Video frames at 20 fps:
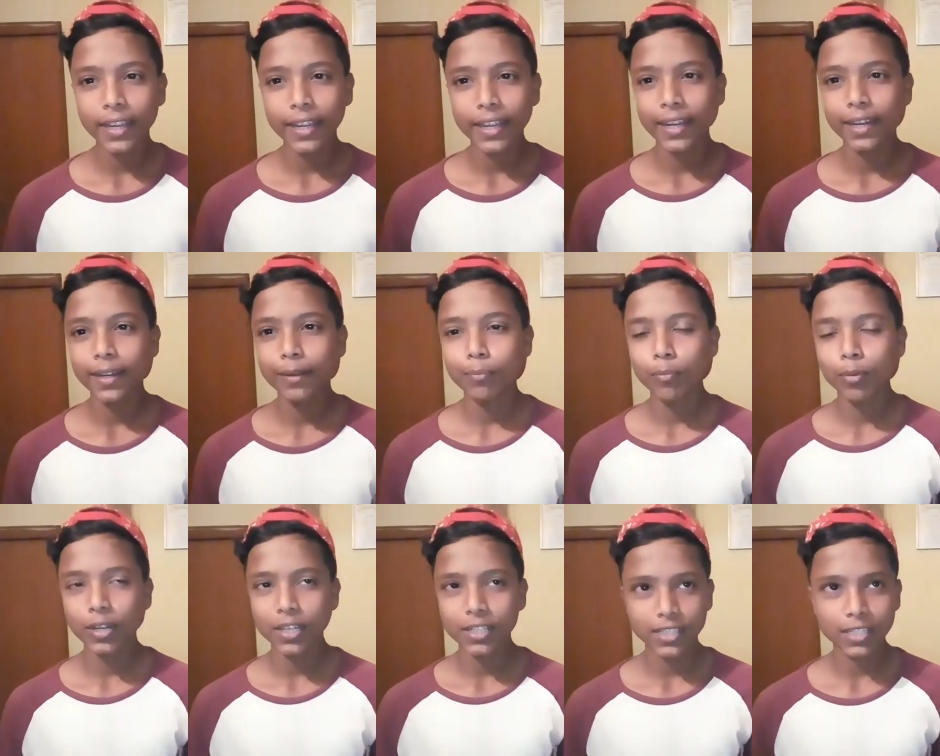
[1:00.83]
অ্যান্ড
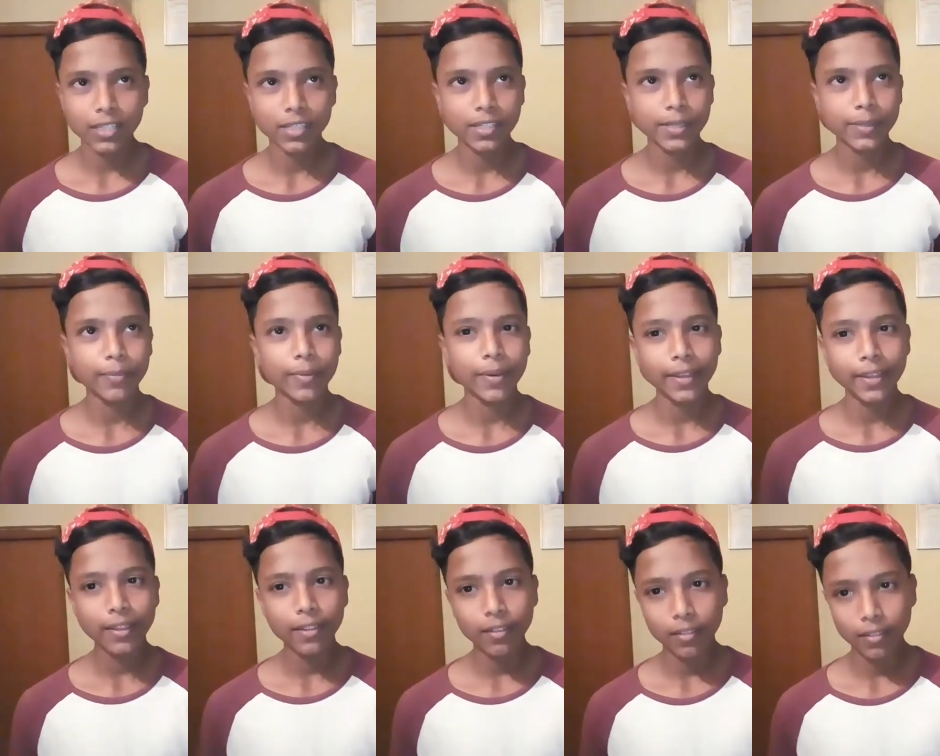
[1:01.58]
বলেছেন যে
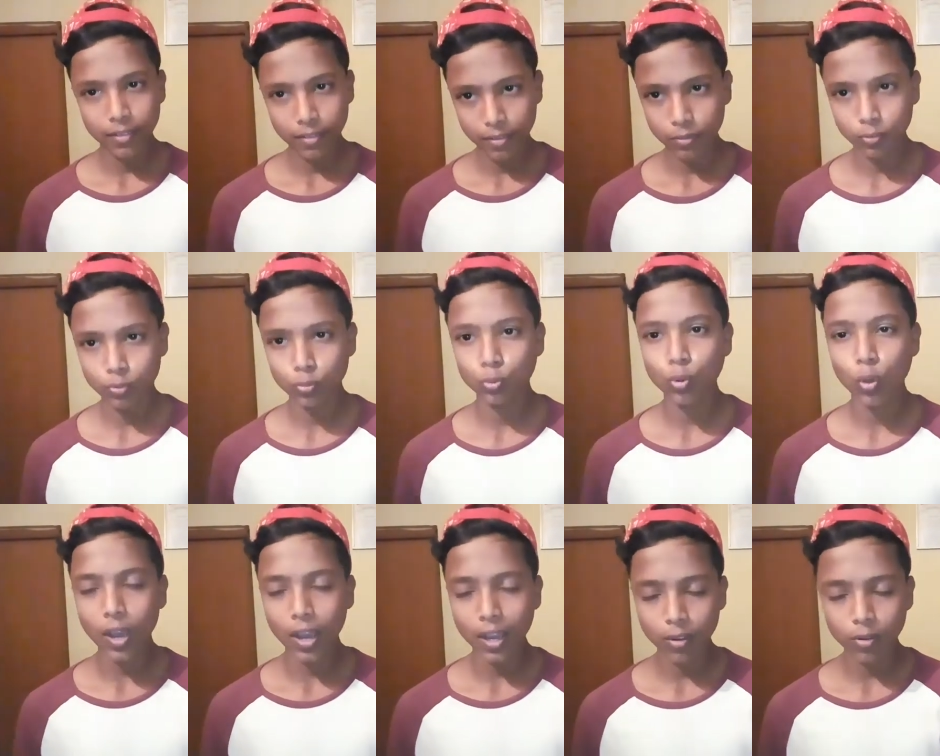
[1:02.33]
ভাই
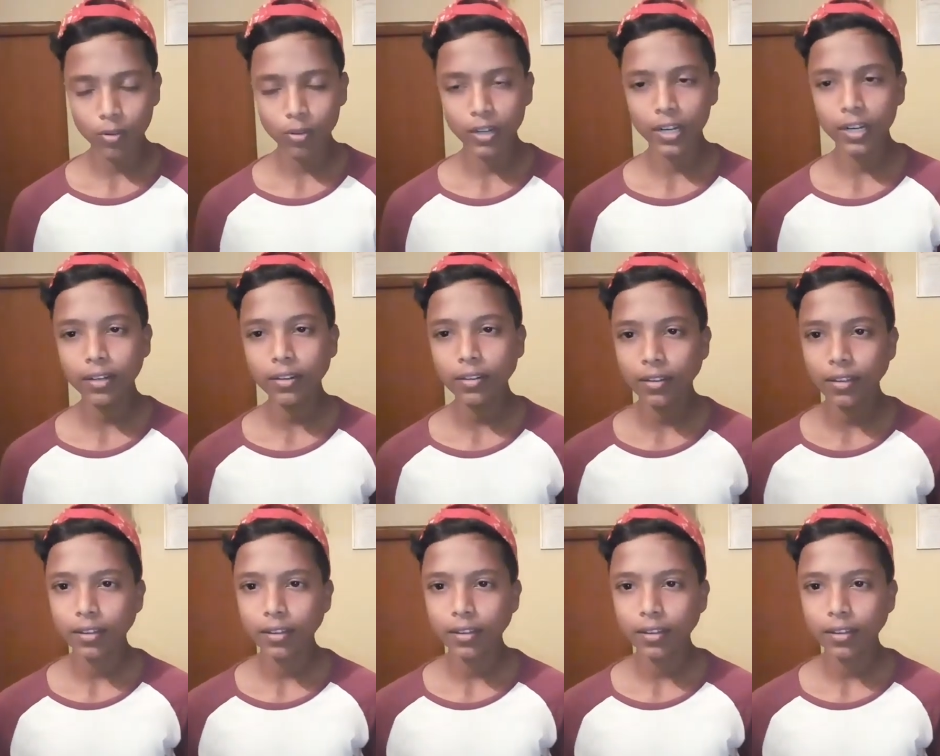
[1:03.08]
দোয়া করেন